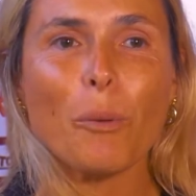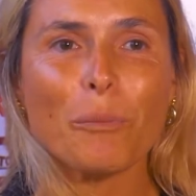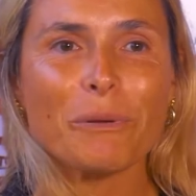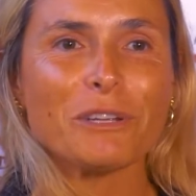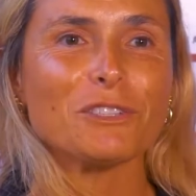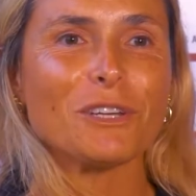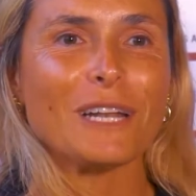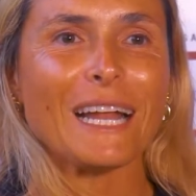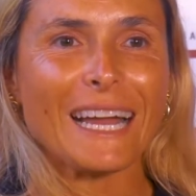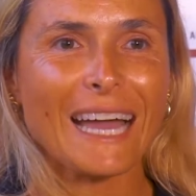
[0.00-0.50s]
ho
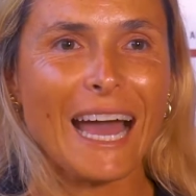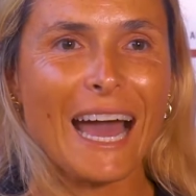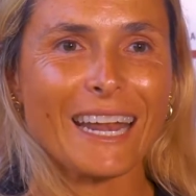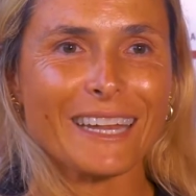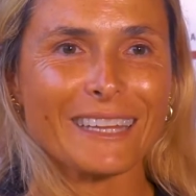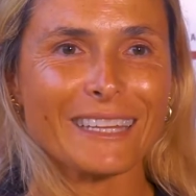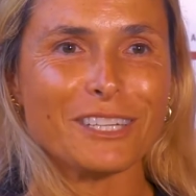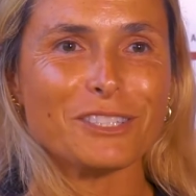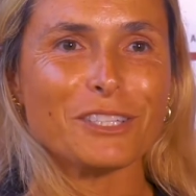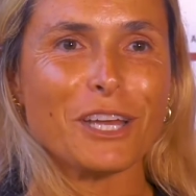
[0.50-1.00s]
preso la
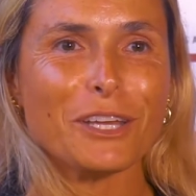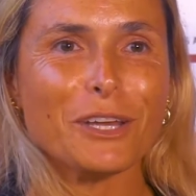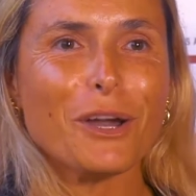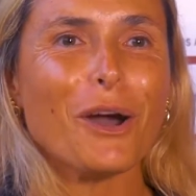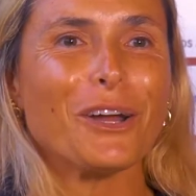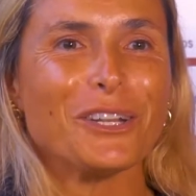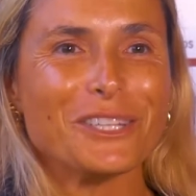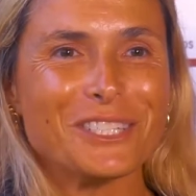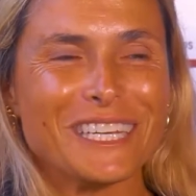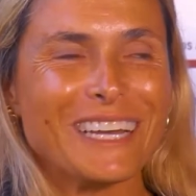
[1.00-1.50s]
carta, cioè io
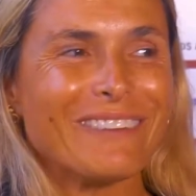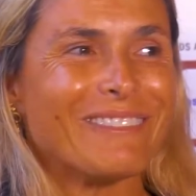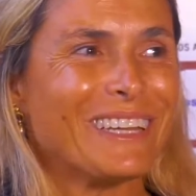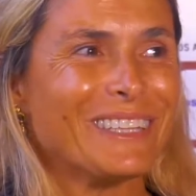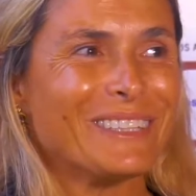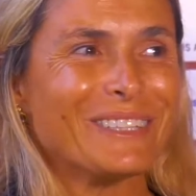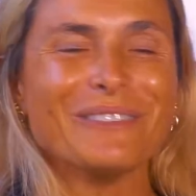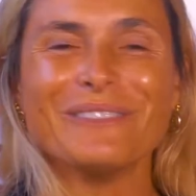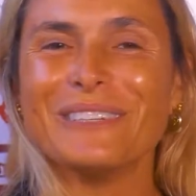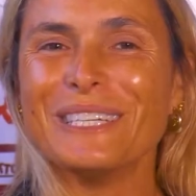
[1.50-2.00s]
oggi
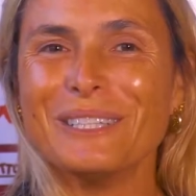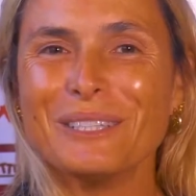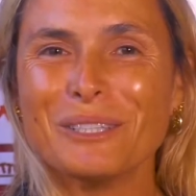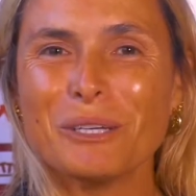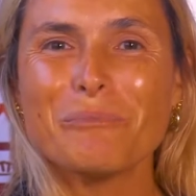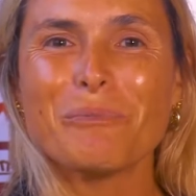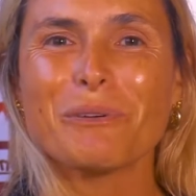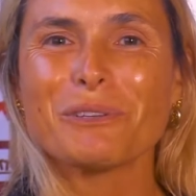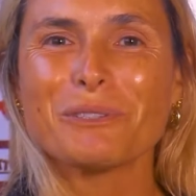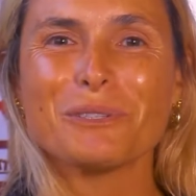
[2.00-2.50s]
avendo
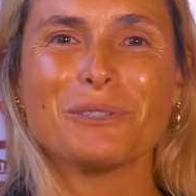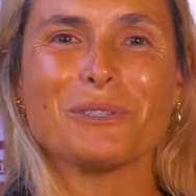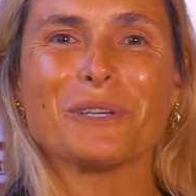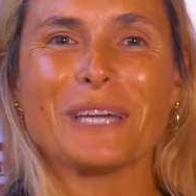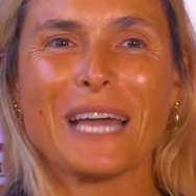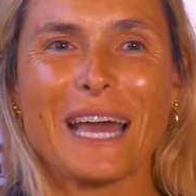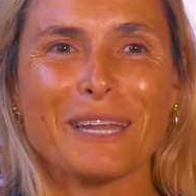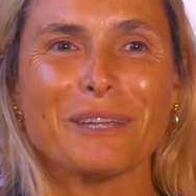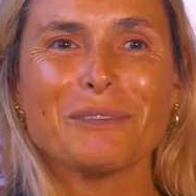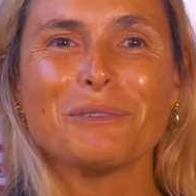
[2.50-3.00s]
vinto posso
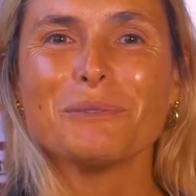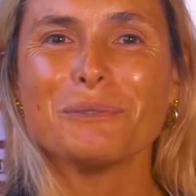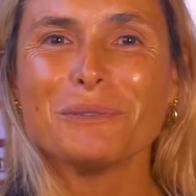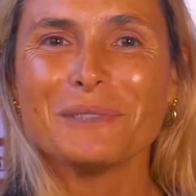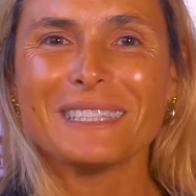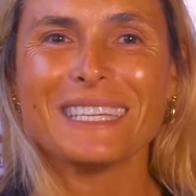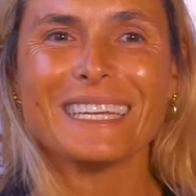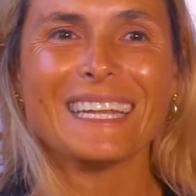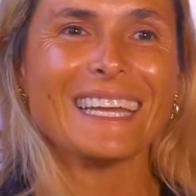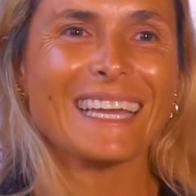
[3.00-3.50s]
giocare
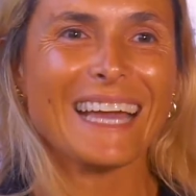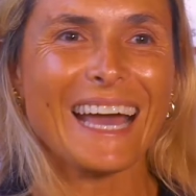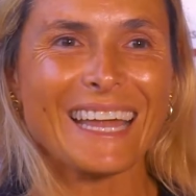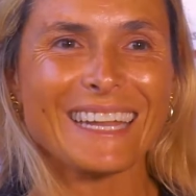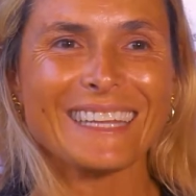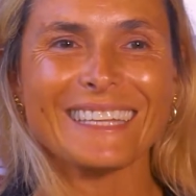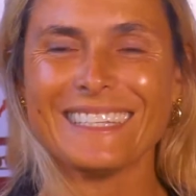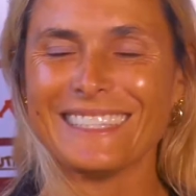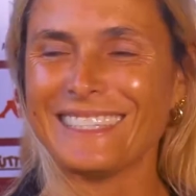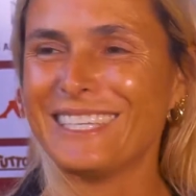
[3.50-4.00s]
tutte le
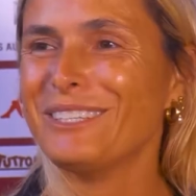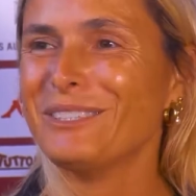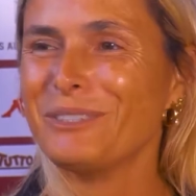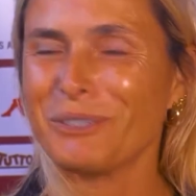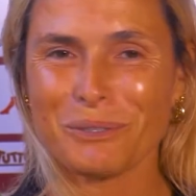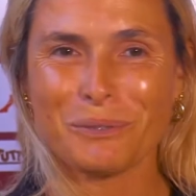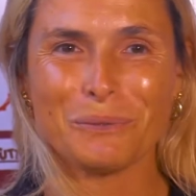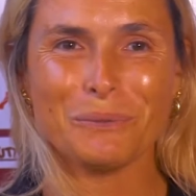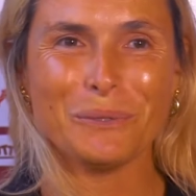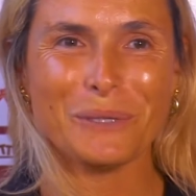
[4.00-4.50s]
gare del
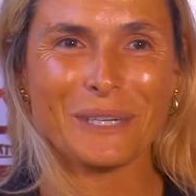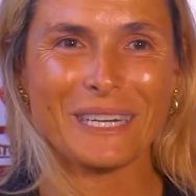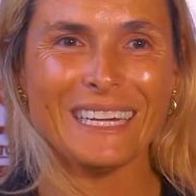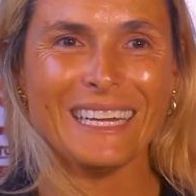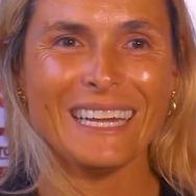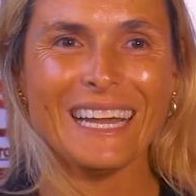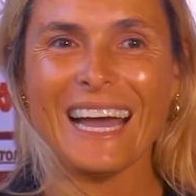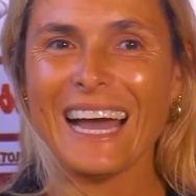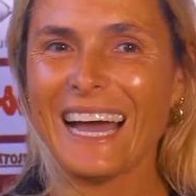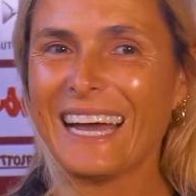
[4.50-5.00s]
Senior Tour,
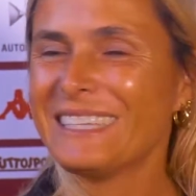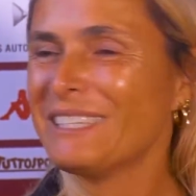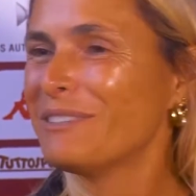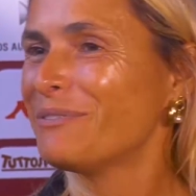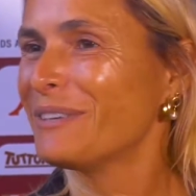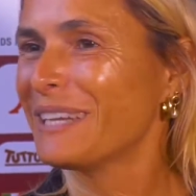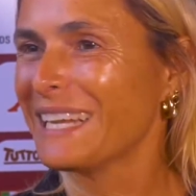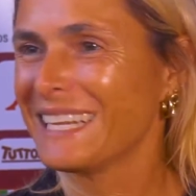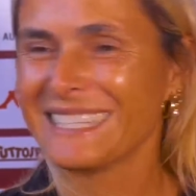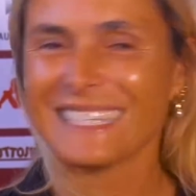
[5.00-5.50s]
a
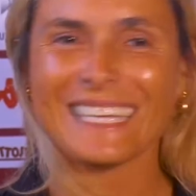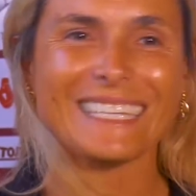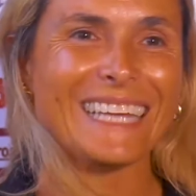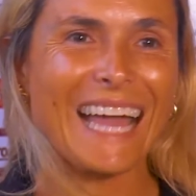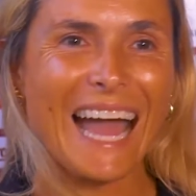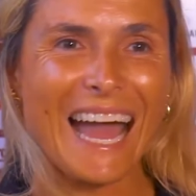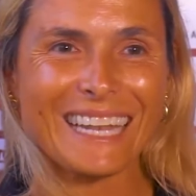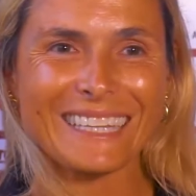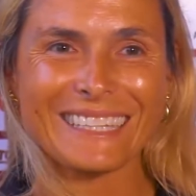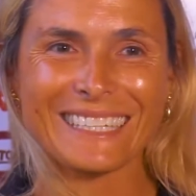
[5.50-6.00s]
differenza di
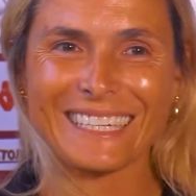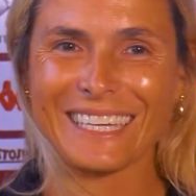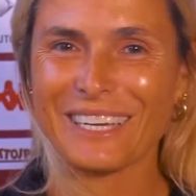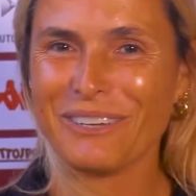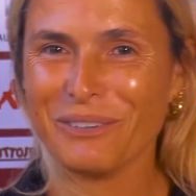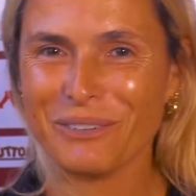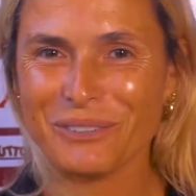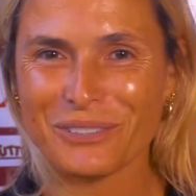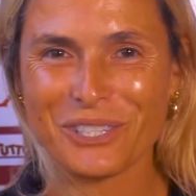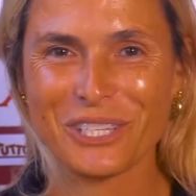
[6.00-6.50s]
altri che
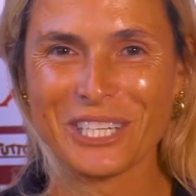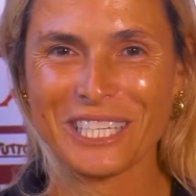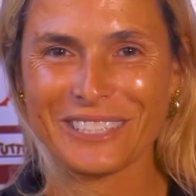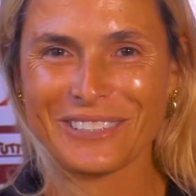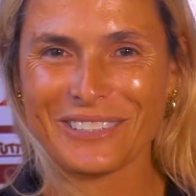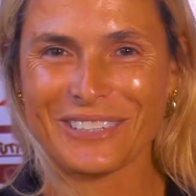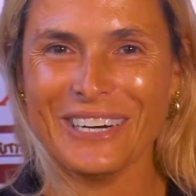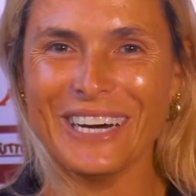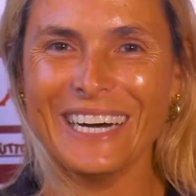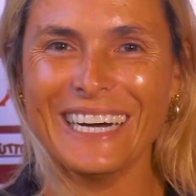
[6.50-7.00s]
non
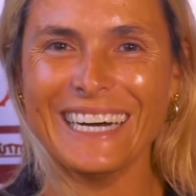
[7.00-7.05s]
cito,